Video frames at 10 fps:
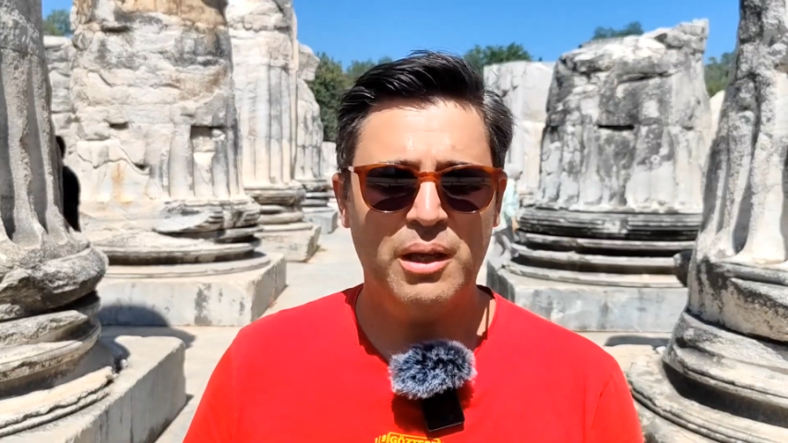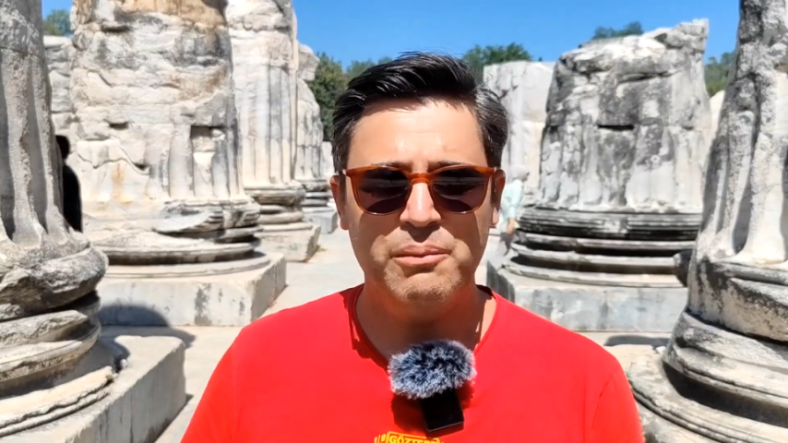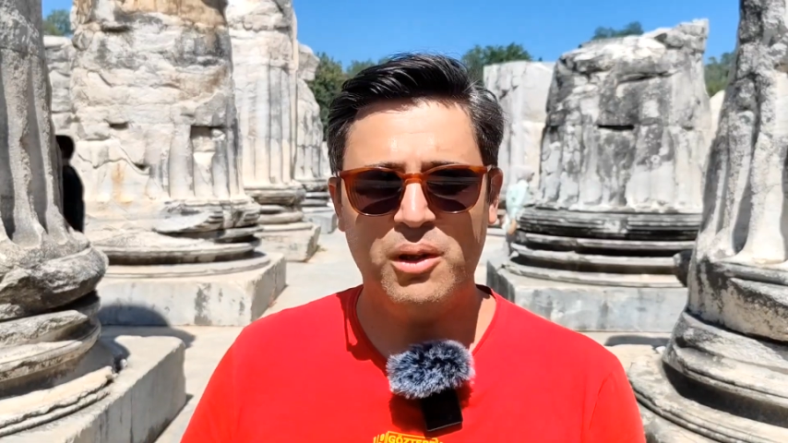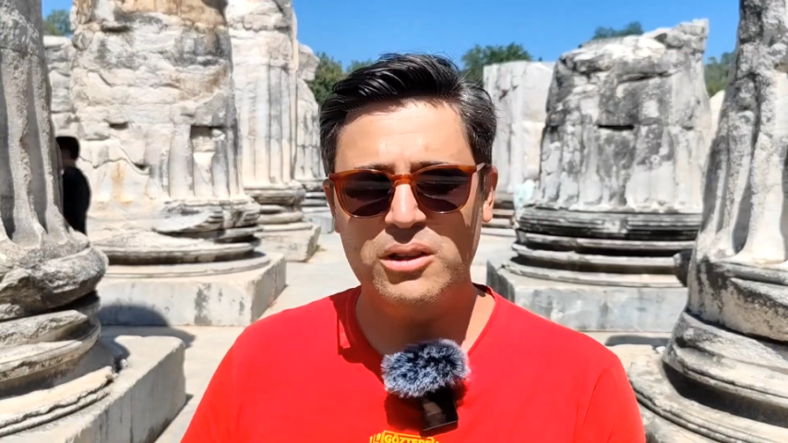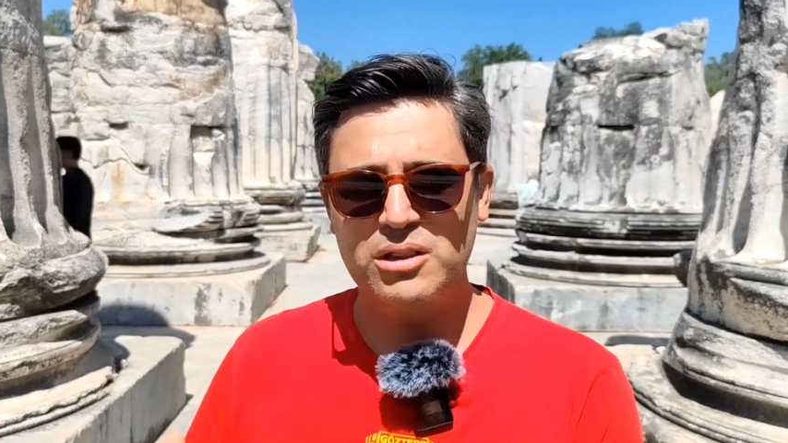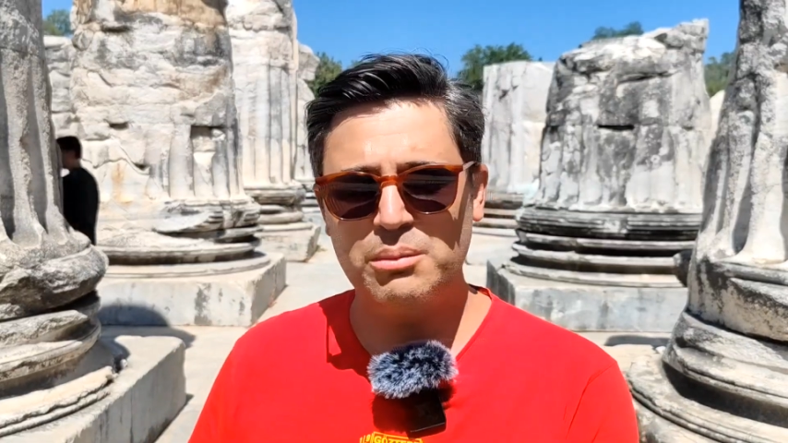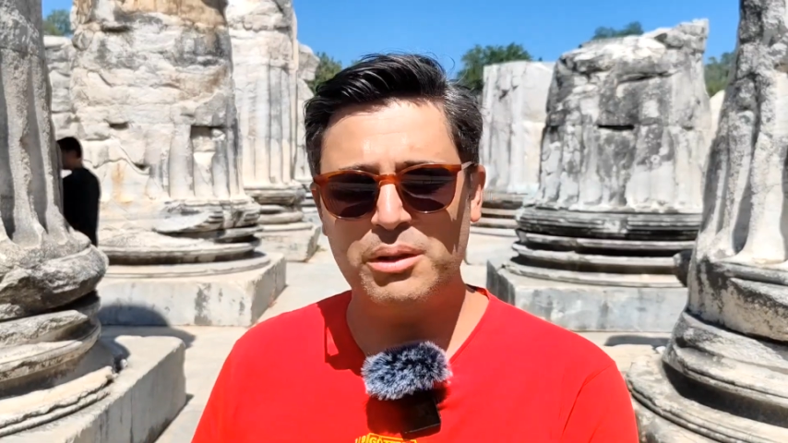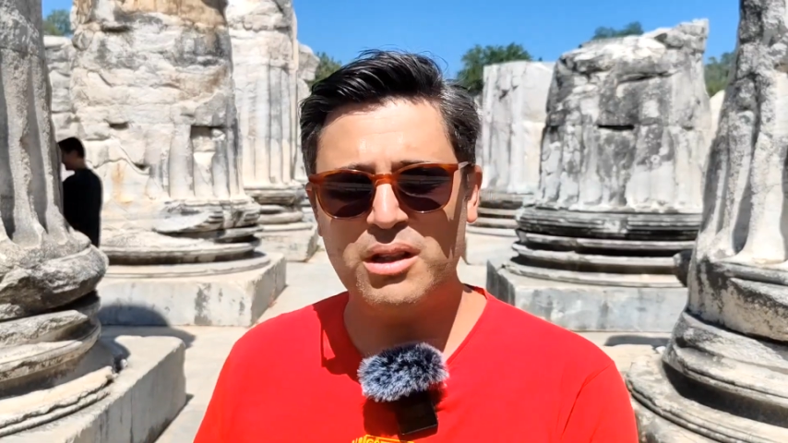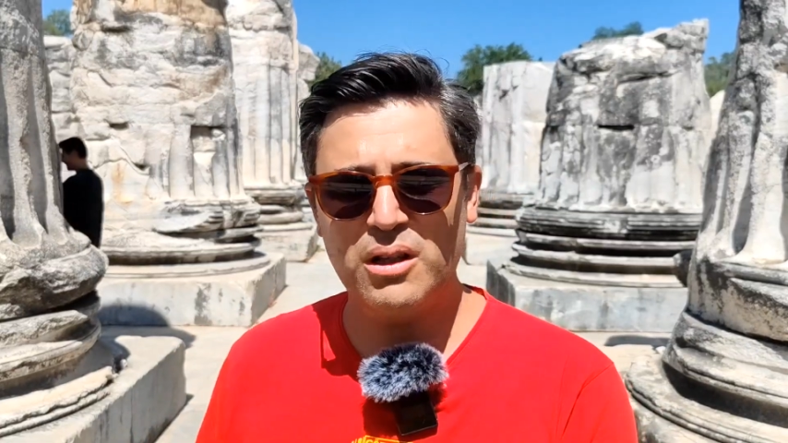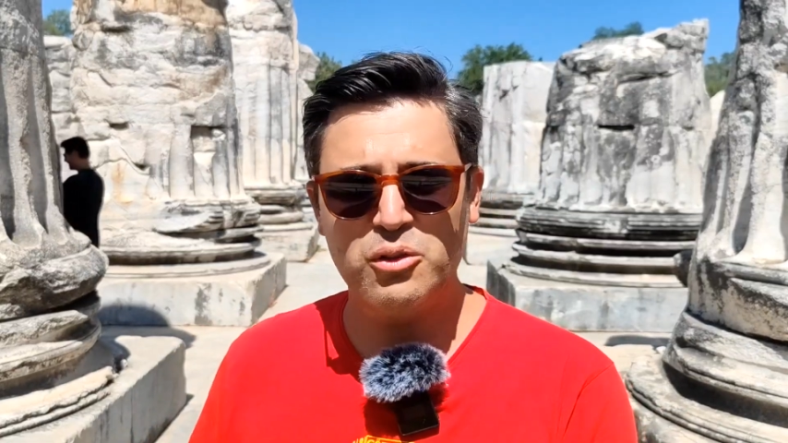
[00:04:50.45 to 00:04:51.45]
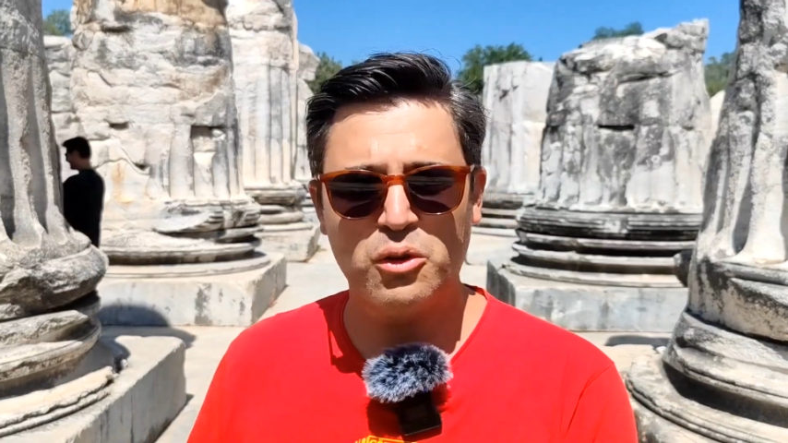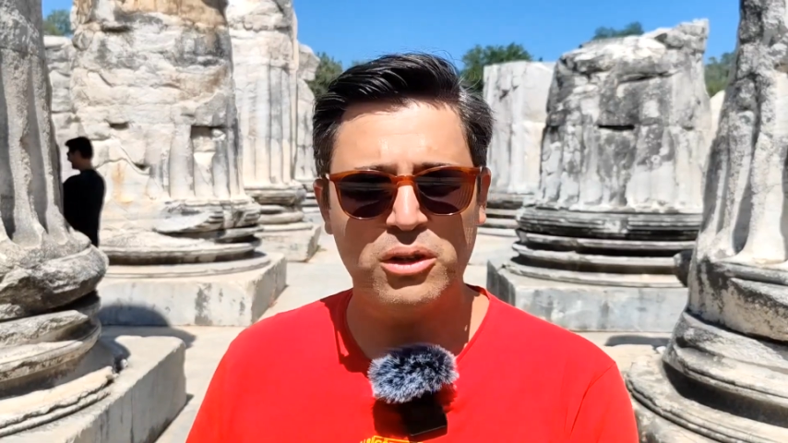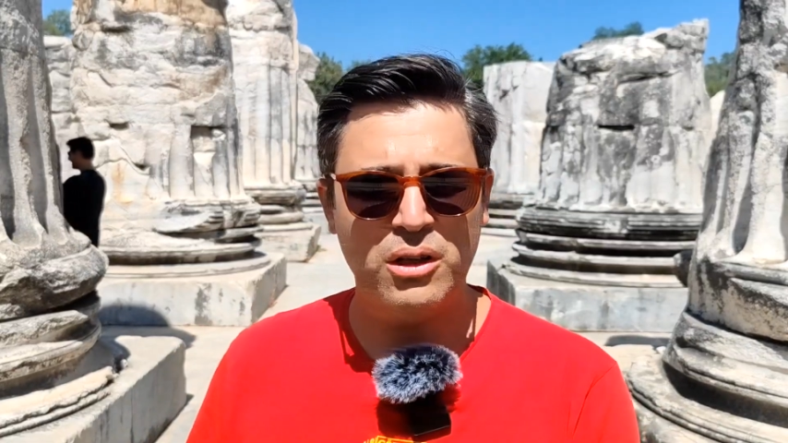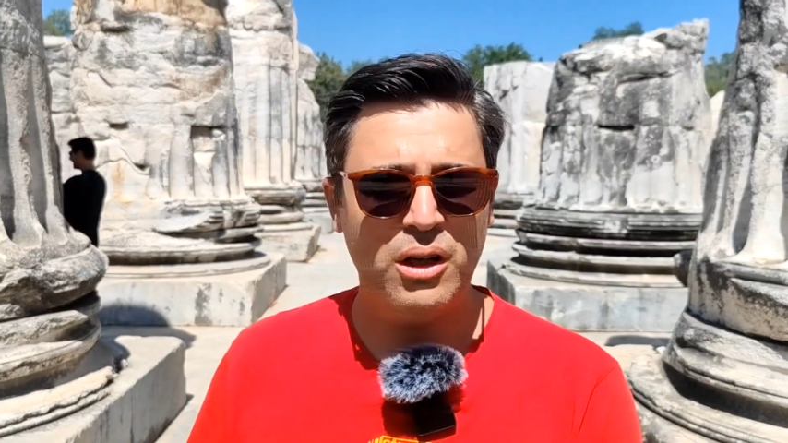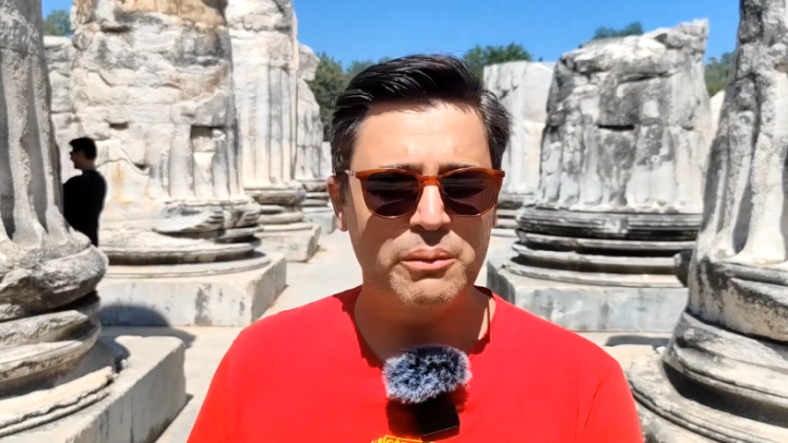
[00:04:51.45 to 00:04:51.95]
hem hazır bir
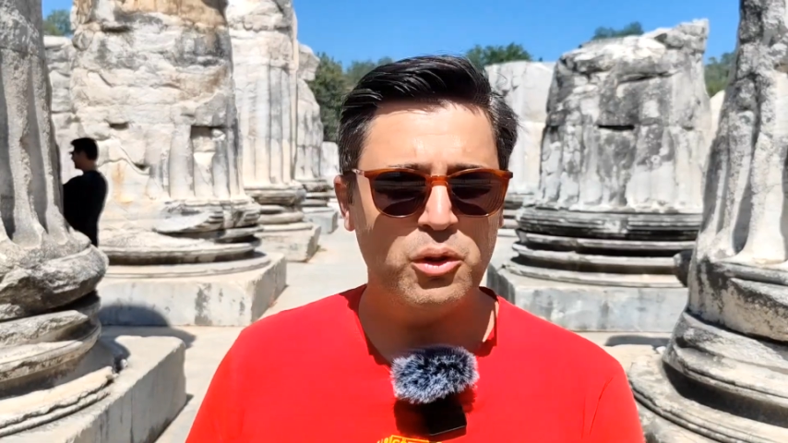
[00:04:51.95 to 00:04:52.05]
kadroyla